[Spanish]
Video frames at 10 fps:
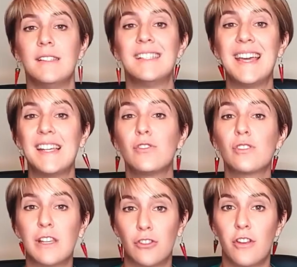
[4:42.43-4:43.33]
Si eres
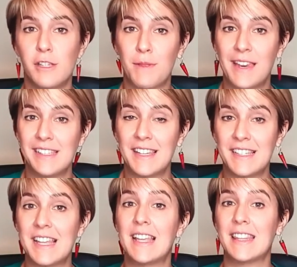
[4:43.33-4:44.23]
suscriptor de Especialista
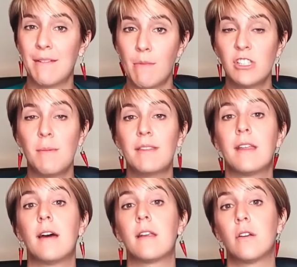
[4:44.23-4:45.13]
3D, te vamos a
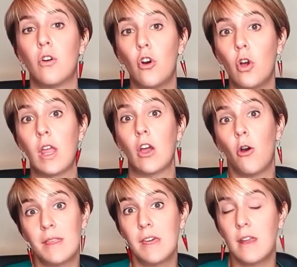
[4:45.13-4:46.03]
mandar hoy o
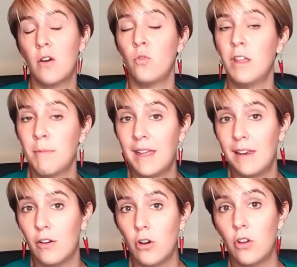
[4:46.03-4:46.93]
mañana un
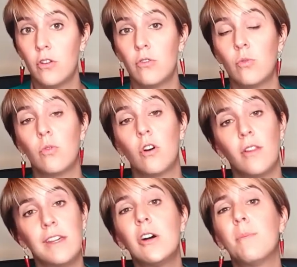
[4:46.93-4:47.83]
email con tu
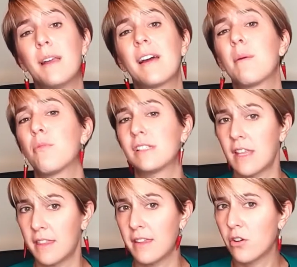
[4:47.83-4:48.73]
código para que puedas
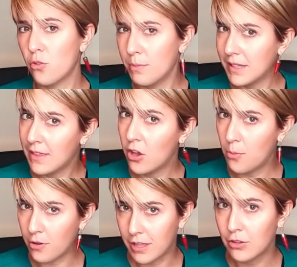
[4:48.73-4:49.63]
acceder con un
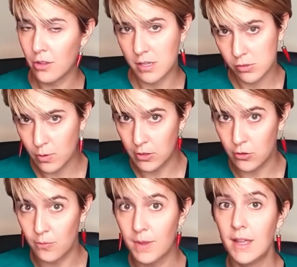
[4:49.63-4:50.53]
25% de descuento.